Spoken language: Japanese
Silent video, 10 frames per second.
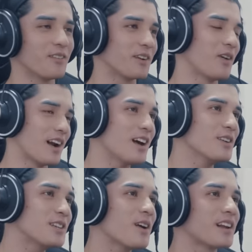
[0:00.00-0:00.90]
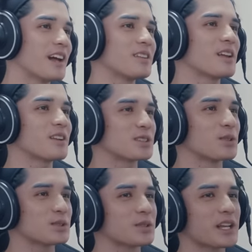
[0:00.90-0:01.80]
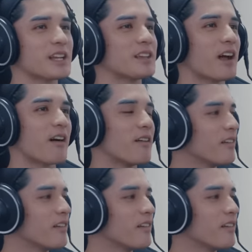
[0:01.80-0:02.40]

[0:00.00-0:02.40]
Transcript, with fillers: 俺、笑う人がなんとなく想像できんだよ。